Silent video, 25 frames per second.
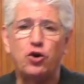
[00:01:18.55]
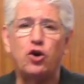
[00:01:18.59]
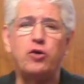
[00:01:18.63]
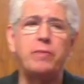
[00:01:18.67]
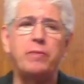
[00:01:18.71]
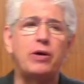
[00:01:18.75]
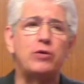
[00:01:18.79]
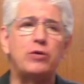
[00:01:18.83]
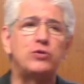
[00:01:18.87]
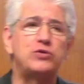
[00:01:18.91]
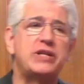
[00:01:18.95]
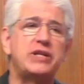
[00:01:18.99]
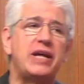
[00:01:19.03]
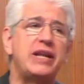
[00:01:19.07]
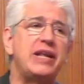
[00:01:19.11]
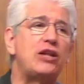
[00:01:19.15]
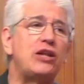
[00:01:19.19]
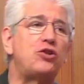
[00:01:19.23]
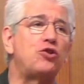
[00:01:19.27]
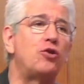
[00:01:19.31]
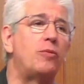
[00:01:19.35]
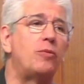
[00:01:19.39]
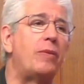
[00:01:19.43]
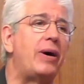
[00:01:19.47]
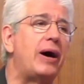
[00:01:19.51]
Y hoy me
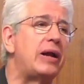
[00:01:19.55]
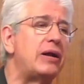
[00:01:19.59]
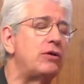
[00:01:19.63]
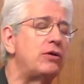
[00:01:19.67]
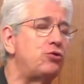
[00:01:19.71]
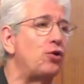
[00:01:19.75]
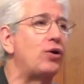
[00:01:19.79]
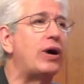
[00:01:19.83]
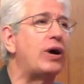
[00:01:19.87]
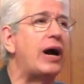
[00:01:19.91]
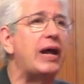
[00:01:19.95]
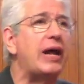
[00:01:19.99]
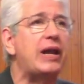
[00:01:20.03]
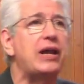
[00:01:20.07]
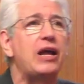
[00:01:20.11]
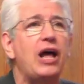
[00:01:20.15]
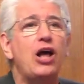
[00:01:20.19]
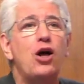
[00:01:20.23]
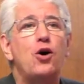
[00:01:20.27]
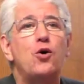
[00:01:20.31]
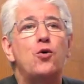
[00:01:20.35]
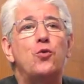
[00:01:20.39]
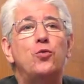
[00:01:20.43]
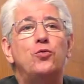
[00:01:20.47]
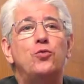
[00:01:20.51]
gustaría
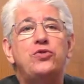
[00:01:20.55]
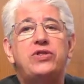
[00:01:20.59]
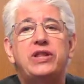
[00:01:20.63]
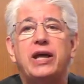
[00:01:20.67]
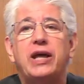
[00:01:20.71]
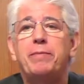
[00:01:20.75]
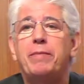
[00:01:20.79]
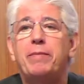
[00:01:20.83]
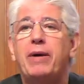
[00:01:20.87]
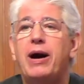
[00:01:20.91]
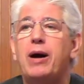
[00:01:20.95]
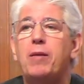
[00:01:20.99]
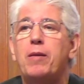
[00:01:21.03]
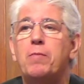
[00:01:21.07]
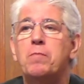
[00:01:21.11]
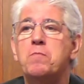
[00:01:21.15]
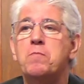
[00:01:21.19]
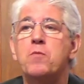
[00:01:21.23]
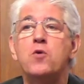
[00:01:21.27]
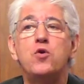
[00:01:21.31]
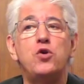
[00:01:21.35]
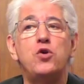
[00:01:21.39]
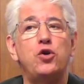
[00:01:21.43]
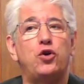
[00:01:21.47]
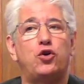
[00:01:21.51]
tocar un tema
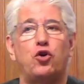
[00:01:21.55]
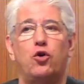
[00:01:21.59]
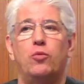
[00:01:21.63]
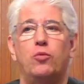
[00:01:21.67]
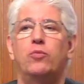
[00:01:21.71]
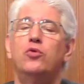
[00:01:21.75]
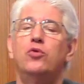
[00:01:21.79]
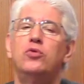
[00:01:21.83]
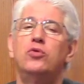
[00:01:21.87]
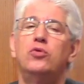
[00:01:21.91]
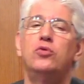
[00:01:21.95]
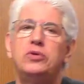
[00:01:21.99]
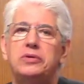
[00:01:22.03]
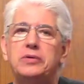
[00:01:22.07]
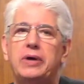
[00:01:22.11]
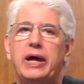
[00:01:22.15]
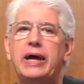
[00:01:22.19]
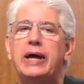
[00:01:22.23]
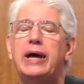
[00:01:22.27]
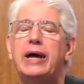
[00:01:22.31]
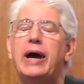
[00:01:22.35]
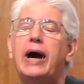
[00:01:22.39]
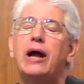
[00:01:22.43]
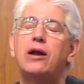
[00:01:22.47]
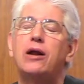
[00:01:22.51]
muy
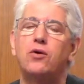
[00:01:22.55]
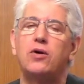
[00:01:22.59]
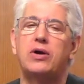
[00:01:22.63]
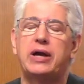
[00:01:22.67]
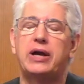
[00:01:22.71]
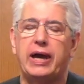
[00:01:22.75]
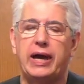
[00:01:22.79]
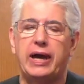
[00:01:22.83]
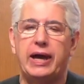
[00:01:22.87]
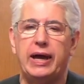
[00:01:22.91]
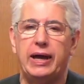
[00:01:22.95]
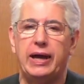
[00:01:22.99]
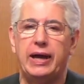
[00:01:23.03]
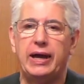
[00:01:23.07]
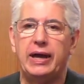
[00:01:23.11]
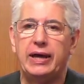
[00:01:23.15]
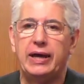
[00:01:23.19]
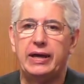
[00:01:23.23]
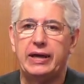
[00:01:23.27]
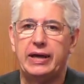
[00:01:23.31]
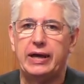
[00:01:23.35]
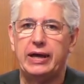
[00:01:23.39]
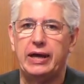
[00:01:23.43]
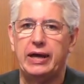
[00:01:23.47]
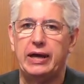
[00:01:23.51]
común, eh, algo
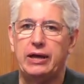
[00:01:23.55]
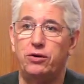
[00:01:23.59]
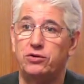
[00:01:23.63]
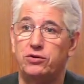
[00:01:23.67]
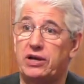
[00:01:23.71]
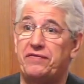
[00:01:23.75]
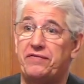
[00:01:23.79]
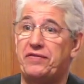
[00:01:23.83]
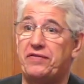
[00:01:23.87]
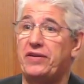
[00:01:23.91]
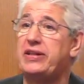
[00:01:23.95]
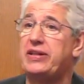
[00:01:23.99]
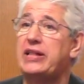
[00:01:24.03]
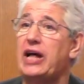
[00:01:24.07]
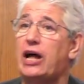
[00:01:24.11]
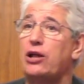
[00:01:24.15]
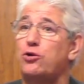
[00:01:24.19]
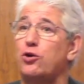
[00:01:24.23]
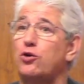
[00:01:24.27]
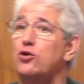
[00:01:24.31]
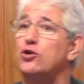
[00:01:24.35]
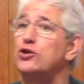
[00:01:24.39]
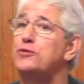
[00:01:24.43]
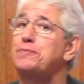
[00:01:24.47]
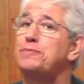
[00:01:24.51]
que, que nos
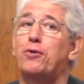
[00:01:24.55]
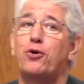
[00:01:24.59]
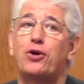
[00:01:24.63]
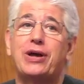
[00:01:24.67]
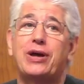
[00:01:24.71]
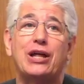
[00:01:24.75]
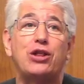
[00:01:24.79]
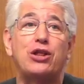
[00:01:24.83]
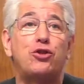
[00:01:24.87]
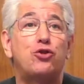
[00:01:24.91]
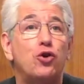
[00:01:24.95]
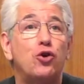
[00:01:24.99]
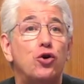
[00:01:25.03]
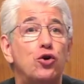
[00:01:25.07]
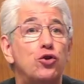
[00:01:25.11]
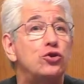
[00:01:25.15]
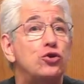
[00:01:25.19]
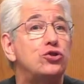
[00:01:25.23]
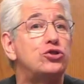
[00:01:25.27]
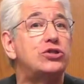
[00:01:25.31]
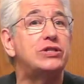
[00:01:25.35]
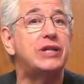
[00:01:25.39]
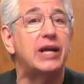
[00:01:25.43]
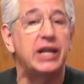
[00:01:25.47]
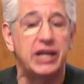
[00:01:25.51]
afecta a todos porque
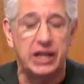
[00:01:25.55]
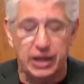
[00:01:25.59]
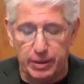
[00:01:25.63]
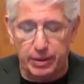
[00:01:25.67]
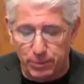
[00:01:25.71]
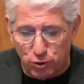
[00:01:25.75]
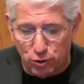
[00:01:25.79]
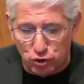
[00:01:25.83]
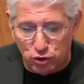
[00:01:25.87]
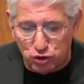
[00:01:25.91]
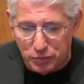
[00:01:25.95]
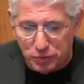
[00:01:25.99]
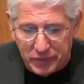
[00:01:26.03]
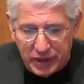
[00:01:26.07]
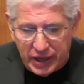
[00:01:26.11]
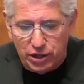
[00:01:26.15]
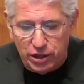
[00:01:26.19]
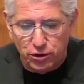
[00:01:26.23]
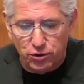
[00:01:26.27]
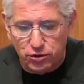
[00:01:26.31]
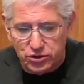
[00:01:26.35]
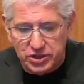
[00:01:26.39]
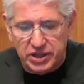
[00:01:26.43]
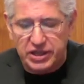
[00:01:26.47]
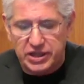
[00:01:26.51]
todos tenemos
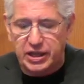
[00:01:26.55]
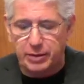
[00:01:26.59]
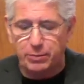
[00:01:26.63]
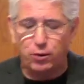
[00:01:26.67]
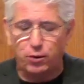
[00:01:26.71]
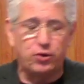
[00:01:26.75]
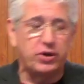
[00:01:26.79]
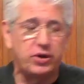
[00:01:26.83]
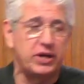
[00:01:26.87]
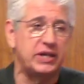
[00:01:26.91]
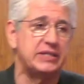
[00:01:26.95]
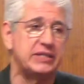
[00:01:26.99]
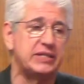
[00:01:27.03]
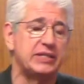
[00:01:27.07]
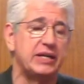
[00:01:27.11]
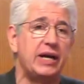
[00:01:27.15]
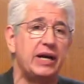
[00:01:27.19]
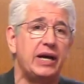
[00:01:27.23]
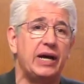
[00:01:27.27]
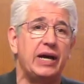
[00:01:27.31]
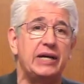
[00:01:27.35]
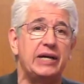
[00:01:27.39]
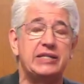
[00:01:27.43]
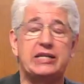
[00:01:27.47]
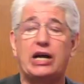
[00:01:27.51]
miedos y
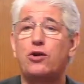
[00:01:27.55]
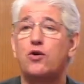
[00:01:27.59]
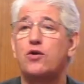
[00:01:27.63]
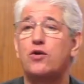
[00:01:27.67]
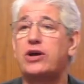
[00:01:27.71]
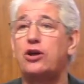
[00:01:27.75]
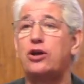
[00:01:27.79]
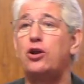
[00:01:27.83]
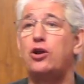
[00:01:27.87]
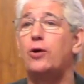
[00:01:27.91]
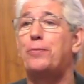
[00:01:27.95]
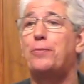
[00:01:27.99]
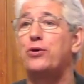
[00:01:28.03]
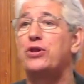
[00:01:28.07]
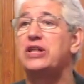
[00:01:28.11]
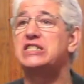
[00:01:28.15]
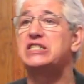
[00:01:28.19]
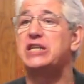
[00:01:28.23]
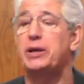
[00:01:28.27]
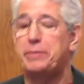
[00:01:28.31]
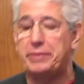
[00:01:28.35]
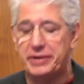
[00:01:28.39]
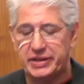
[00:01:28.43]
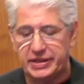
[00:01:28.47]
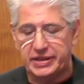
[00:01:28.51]
temores. Es algo que no
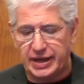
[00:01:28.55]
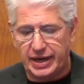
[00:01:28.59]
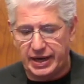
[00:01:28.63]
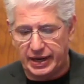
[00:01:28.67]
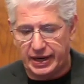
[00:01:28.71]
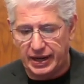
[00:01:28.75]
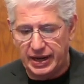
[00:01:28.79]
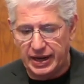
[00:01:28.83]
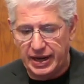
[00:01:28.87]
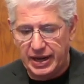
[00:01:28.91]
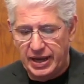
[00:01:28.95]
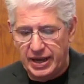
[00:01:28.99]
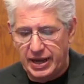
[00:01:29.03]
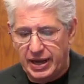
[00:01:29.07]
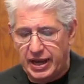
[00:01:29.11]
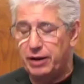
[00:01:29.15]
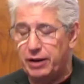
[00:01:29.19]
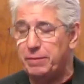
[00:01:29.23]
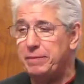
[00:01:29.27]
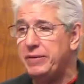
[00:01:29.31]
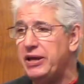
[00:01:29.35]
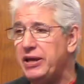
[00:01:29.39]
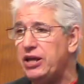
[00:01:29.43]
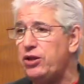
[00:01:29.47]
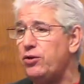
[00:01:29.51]
puedes evitar.
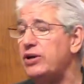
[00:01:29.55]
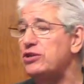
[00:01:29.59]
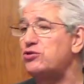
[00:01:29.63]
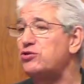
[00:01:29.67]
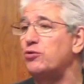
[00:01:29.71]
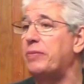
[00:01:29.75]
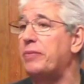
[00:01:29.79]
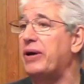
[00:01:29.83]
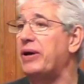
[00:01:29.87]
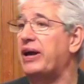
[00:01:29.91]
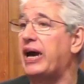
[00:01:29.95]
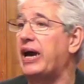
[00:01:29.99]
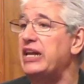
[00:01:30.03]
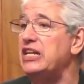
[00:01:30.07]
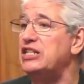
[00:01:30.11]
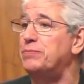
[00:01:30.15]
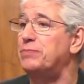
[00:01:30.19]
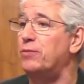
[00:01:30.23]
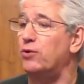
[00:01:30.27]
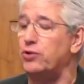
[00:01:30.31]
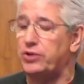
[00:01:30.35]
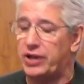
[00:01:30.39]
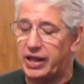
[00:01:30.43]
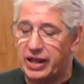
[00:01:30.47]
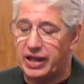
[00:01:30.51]
El miedo es un
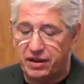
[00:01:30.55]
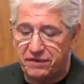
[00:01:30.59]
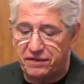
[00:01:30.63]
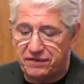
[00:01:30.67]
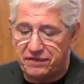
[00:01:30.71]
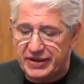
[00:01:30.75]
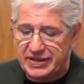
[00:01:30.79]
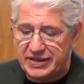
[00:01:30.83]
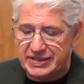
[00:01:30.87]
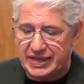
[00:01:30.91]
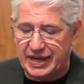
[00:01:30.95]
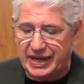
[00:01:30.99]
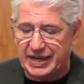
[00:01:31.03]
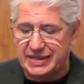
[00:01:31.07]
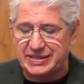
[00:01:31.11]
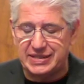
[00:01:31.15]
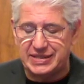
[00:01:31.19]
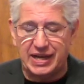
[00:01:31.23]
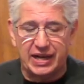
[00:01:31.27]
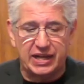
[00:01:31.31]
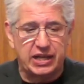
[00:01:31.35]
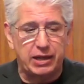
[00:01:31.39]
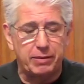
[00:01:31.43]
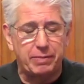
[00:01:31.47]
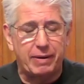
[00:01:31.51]
mecanismo de defensa
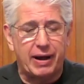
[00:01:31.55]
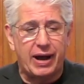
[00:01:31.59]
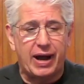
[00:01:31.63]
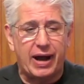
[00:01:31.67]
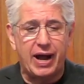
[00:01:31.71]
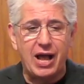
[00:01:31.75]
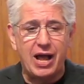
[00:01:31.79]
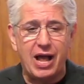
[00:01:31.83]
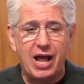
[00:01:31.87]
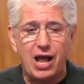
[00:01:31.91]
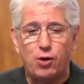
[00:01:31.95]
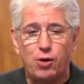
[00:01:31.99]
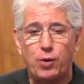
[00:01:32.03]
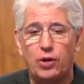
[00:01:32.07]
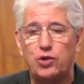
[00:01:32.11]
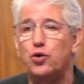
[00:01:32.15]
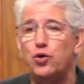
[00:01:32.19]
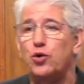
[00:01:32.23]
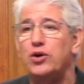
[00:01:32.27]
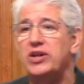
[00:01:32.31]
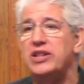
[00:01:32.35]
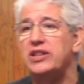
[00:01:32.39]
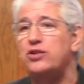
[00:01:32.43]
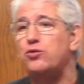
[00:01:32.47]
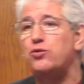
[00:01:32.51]
que se activa
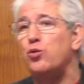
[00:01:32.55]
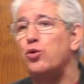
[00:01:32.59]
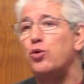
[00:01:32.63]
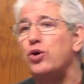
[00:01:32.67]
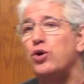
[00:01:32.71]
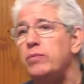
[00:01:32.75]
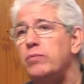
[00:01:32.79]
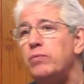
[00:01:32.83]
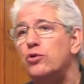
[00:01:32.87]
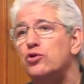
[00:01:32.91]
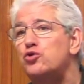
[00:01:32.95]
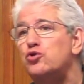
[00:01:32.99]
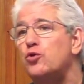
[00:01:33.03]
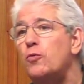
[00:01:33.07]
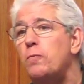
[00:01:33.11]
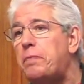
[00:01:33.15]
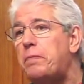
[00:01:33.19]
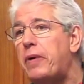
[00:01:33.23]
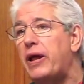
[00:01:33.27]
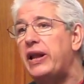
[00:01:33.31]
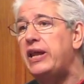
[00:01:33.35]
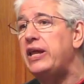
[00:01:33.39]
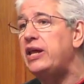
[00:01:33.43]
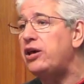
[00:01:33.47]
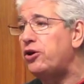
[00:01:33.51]
cuando intuimos
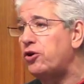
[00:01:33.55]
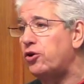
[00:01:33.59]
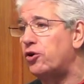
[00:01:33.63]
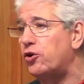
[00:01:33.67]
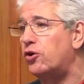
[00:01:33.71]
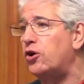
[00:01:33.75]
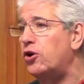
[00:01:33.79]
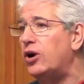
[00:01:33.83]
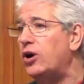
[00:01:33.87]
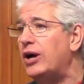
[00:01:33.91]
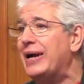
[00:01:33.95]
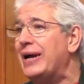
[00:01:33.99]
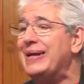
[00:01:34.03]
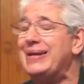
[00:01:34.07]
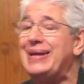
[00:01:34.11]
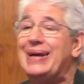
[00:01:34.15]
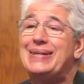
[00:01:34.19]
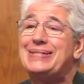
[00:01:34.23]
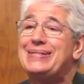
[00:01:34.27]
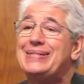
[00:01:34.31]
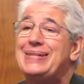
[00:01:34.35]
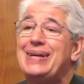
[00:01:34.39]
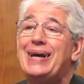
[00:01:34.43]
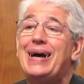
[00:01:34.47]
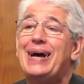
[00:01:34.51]
un peligro,
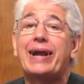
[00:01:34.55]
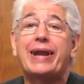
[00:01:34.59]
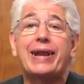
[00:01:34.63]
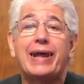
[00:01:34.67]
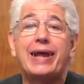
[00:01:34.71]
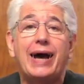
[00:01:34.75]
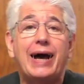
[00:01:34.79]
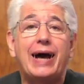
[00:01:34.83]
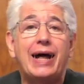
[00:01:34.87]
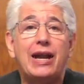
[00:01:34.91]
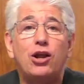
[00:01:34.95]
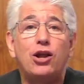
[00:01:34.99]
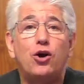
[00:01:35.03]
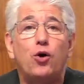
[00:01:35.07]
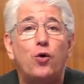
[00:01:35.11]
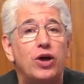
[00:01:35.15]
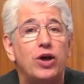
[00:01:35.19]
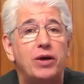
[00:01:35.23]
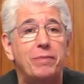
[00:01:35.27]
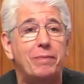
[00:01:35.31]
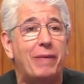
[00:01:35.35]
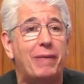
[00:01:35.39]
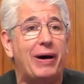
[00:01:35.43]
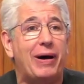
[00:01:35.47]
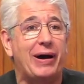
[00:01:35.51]
ya sea real
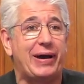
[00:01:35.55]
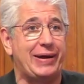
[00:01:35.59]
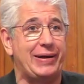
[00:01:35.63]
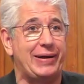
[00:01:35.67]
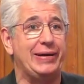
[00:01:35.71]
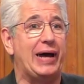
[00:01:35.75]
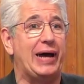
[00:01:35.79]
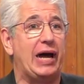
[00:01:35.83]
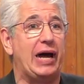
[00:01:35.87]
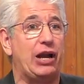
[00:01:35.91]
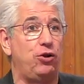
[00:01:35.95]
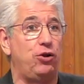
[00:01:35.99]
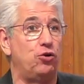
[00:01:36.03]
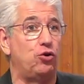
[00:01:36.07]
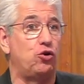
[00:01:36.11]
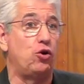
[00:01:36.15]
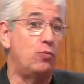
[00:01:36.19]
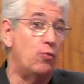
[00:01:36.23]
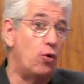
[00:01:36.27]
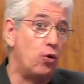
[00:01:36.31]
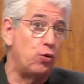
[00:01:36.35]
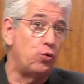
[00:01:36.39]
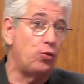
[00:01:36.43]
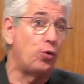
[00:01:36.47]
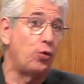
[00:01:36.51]
o
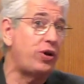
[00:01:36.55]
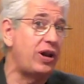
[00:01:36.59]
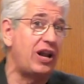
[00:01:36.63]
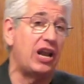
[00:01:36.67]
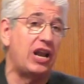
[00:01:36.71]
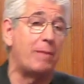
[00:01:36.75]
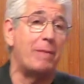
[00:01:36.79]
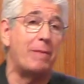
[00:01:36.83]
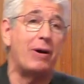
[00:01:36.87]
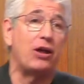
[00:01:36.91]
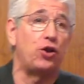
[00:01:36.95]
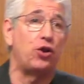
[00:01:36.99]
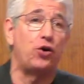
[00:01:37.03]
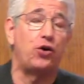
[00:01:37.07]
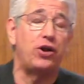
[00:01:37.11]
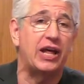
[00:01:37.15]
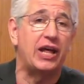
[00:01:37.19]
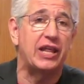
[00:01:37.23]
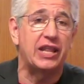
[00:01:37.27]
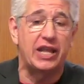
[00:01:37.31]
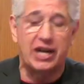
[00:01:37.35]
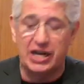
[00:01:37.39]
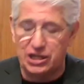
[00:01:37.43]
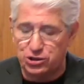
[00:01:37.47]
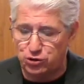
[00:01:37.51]
imaginario, como ocurre en la
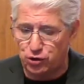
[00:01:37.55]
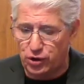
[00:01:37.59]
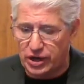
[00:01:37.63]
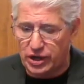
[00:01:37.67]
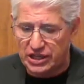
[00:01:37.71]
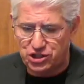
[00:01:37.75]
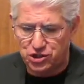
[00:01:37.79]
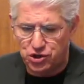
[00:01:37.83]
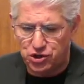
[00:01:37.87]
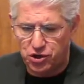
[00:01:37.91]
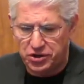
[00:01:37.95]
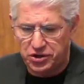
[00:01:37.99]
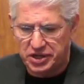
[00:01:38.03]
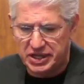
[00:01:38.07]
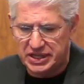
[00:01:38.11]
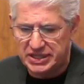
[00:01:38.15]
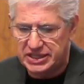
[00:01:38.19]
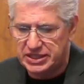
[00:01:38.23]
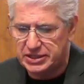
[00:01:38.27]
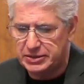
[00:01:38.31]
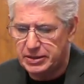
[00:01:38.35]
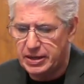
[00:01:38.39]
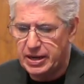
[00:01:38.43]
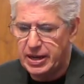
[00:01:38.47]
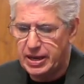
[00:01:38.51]
mayoría de las
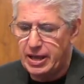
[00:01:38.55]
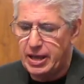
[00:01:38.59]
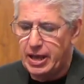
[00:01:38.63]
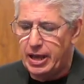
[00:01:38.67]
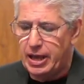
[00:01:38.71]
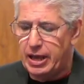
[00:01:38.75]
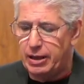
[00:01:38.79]
ocasiones.